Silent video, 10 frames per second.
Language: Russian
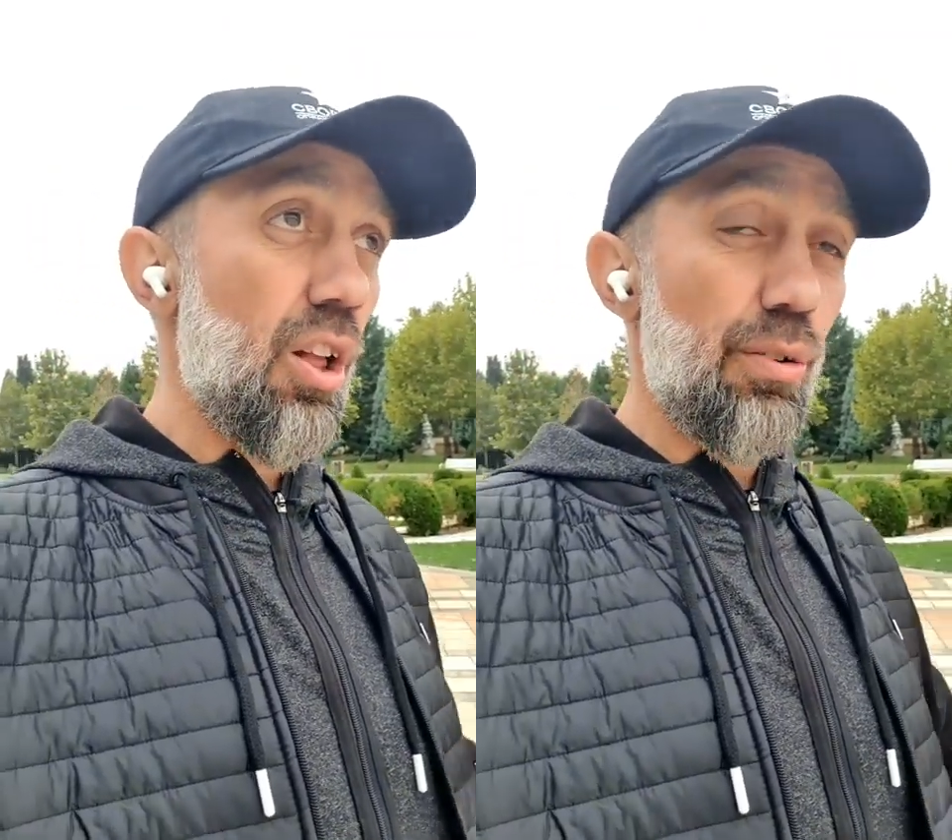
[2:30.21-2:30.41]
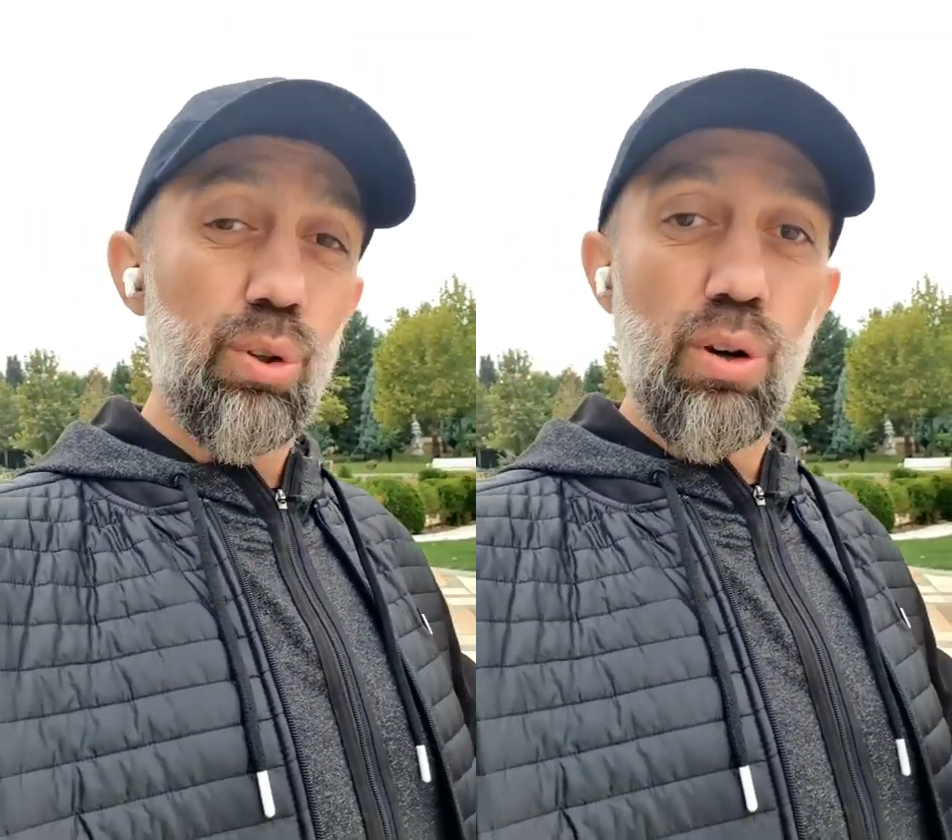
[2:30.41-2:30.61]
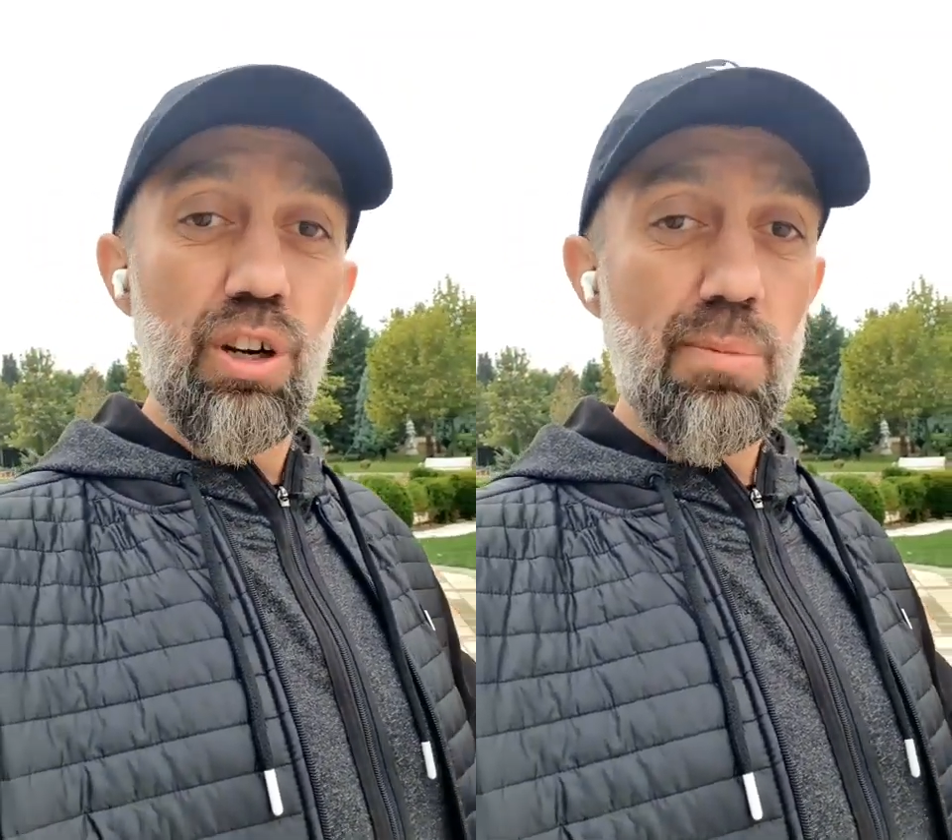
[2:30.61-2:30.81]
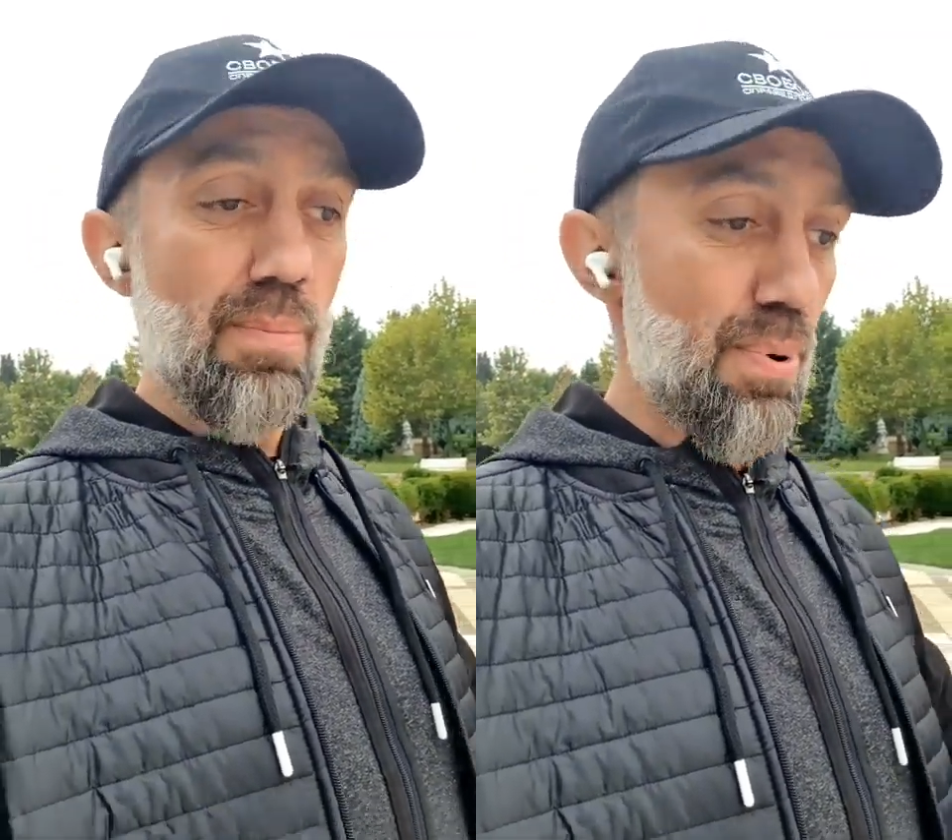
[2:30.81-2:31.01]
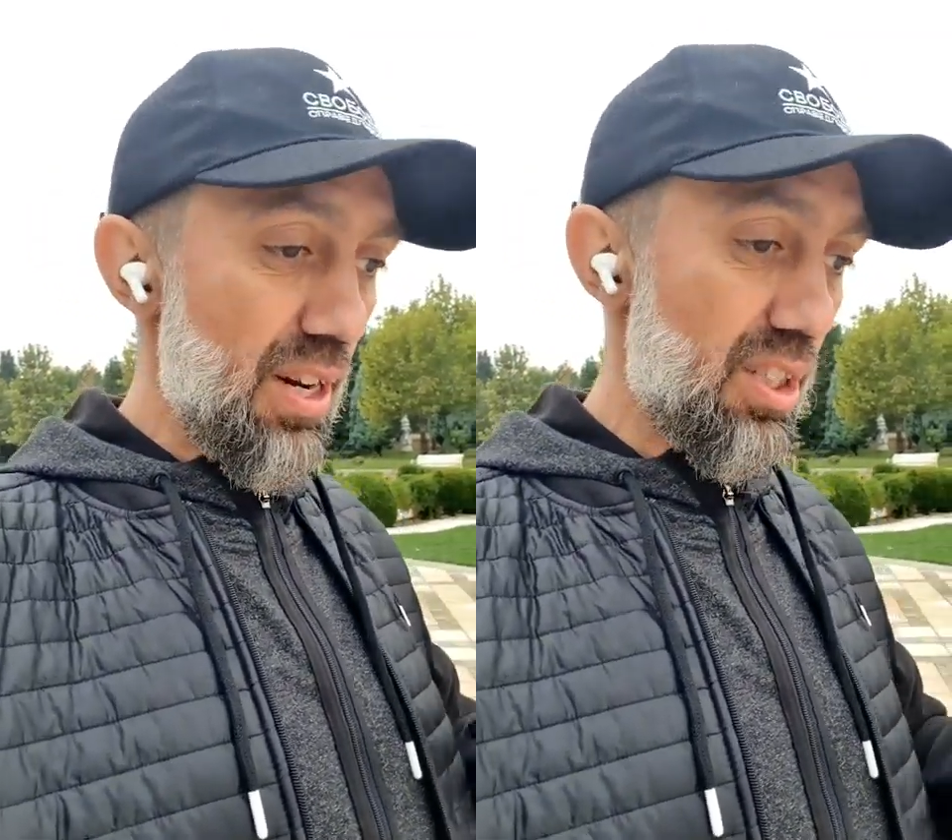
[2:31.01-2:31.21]
В то время
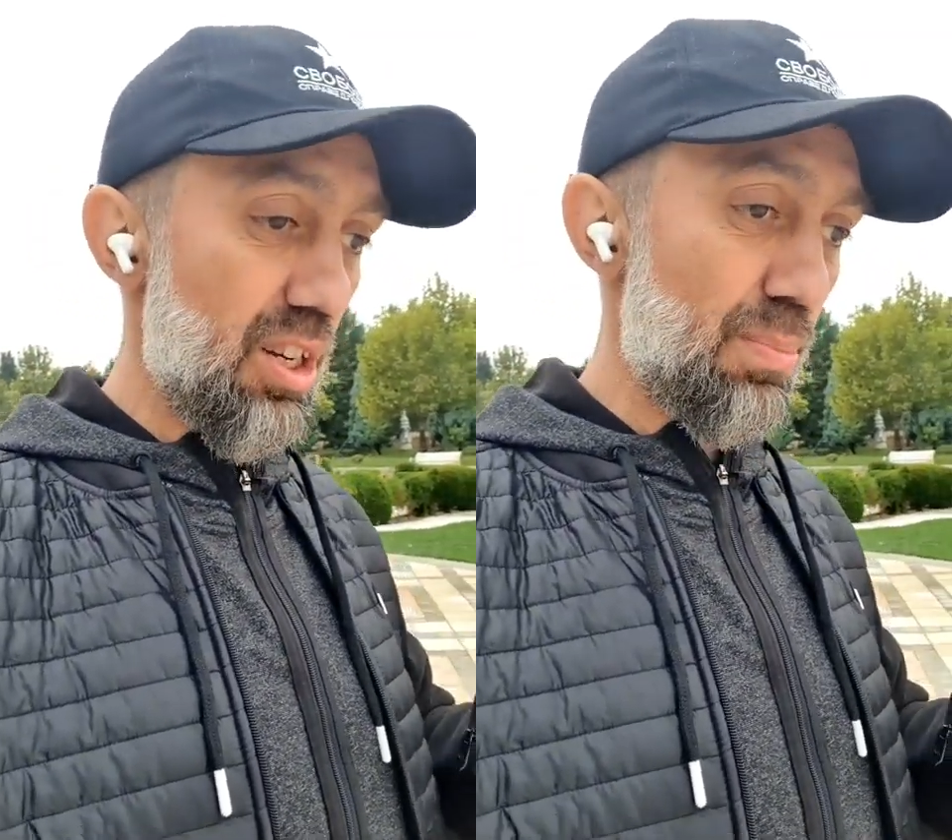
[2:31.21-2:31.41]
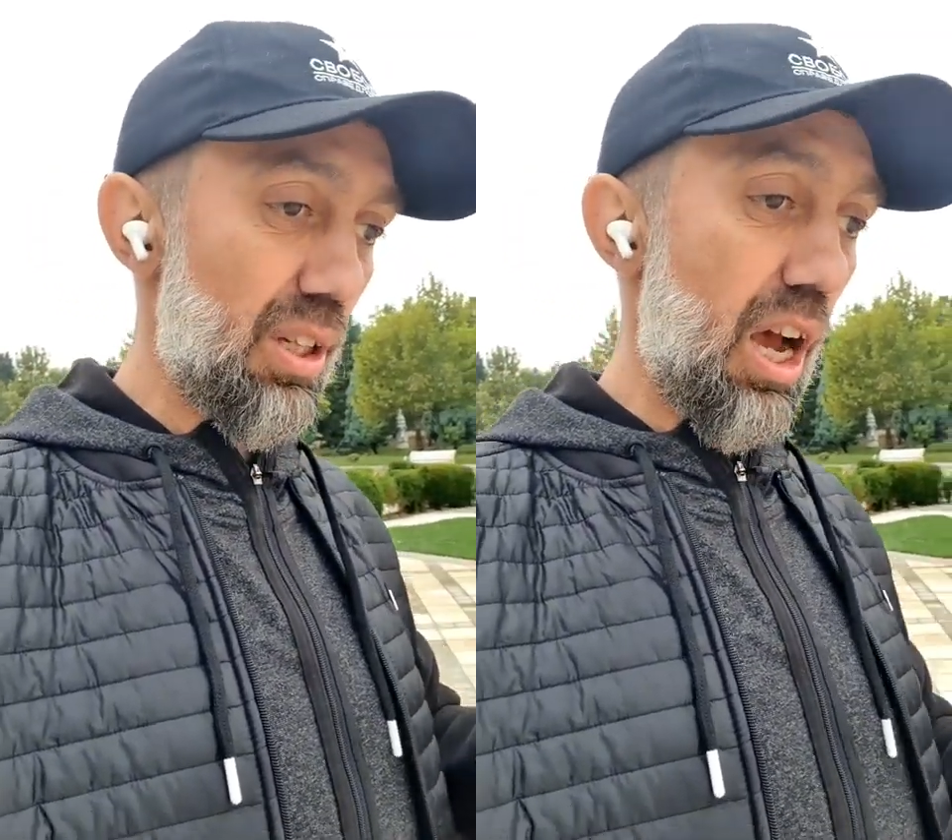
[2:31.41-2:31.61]
Персия была